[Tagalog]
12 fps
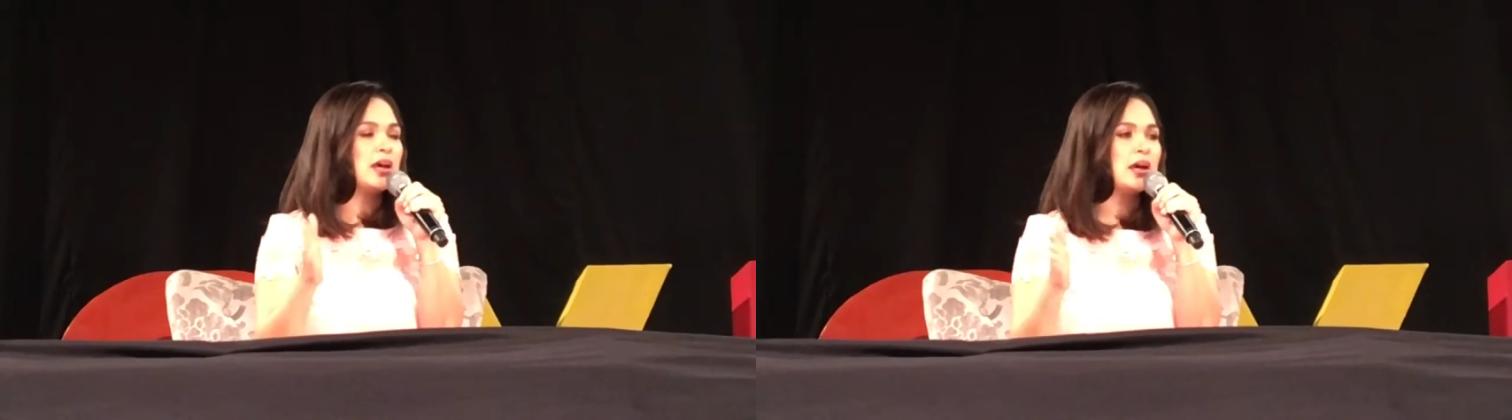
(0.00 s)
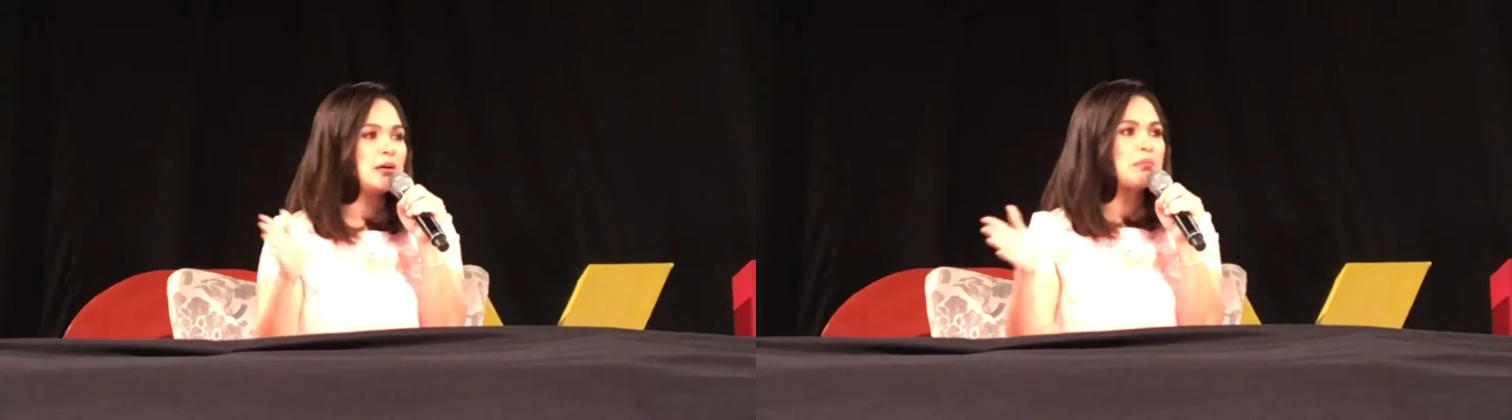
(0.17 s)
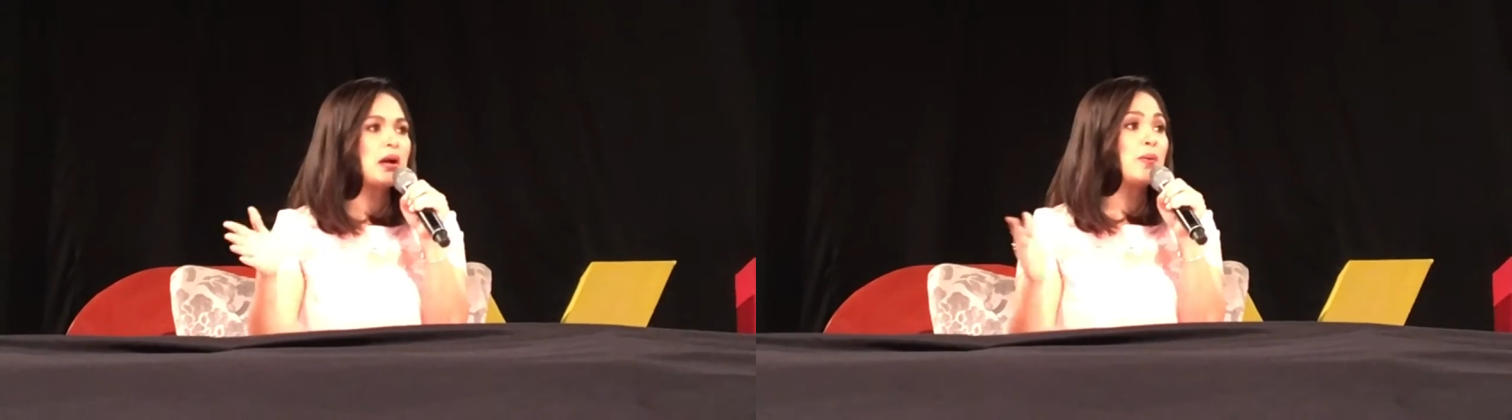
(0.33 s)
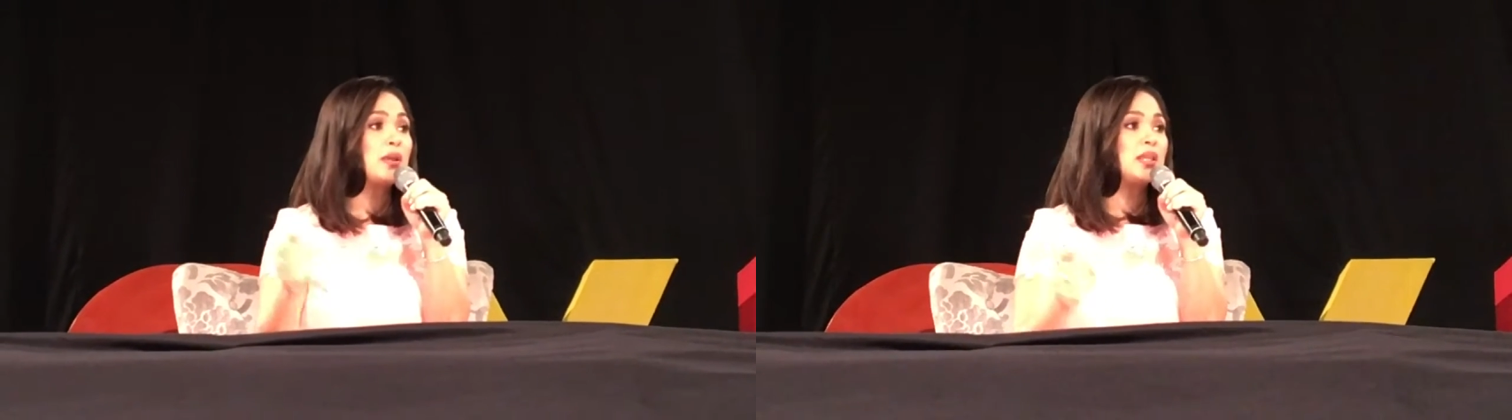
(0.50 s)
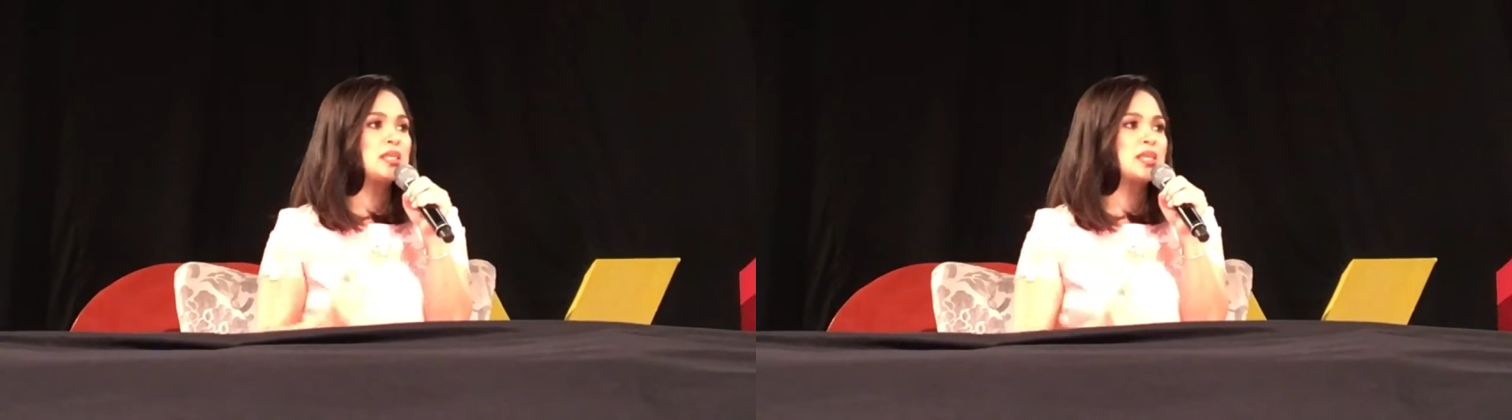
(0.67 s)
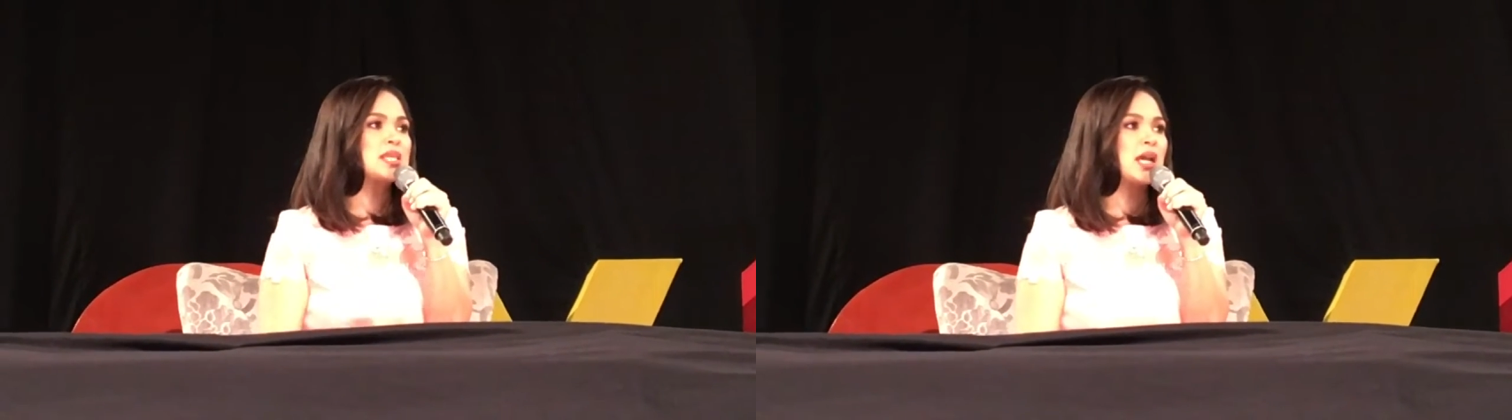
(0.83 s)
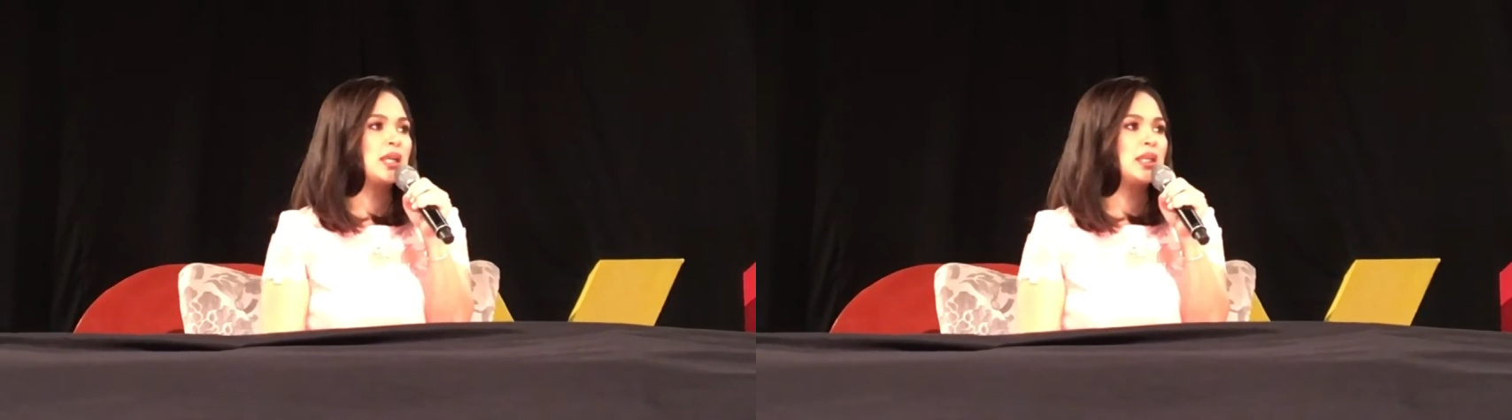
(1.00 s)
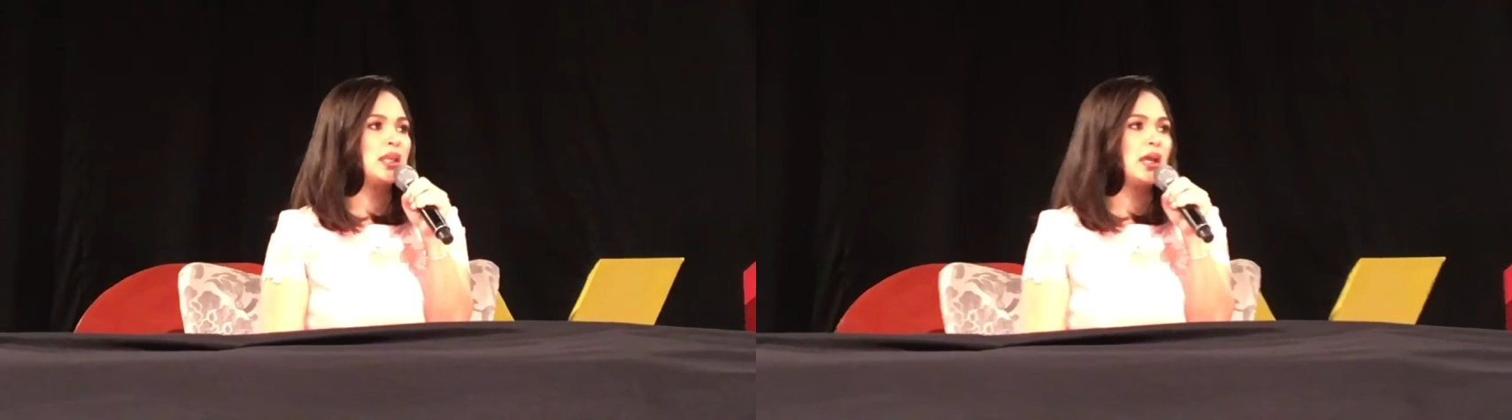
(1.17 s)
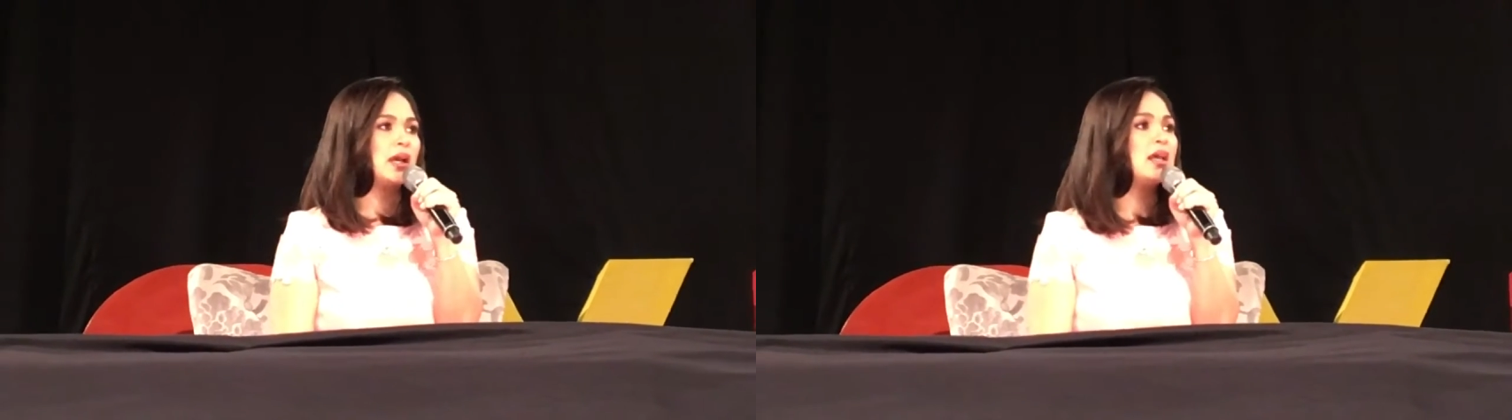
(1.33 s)
ang bawat isa sa
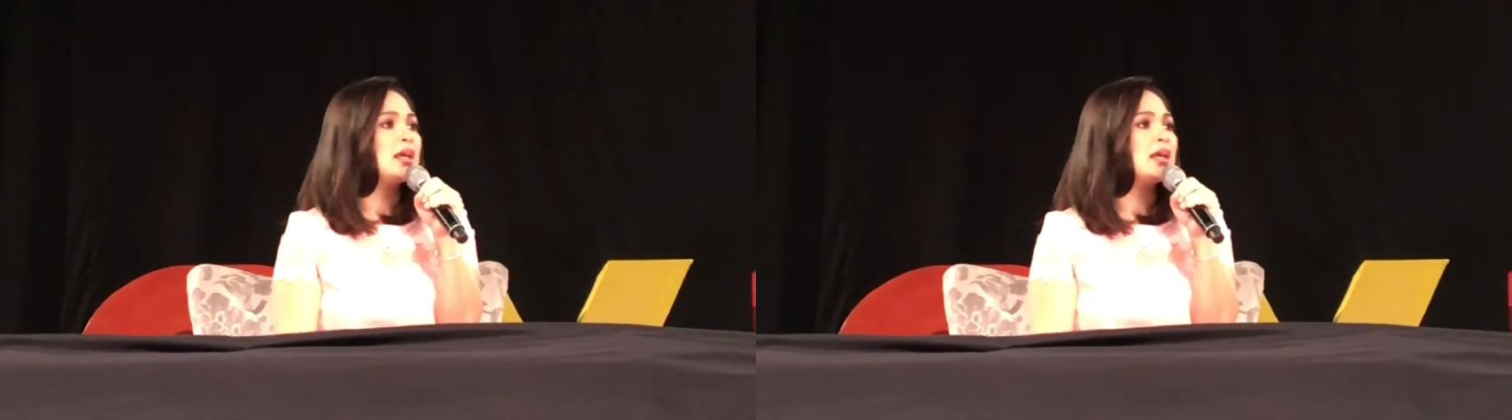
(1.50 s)
kanila.